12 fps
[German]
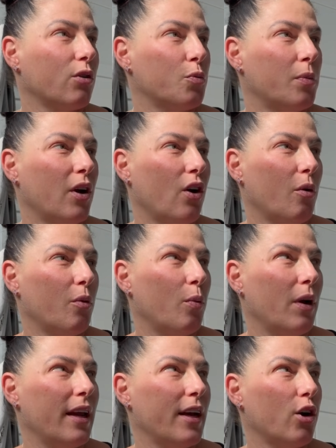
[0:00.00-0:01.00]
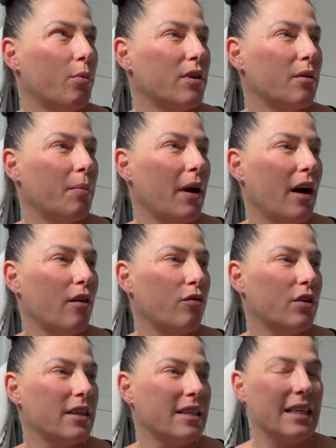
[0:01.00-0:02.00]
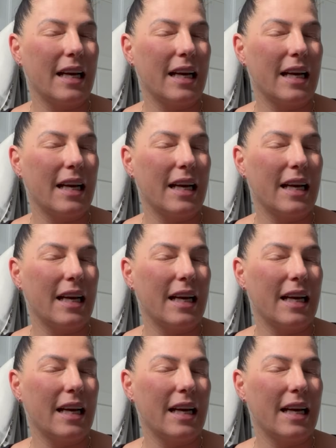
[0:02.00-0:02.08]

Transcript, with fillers: Ich bin auch am überlegen, ob ich ein paar von diesen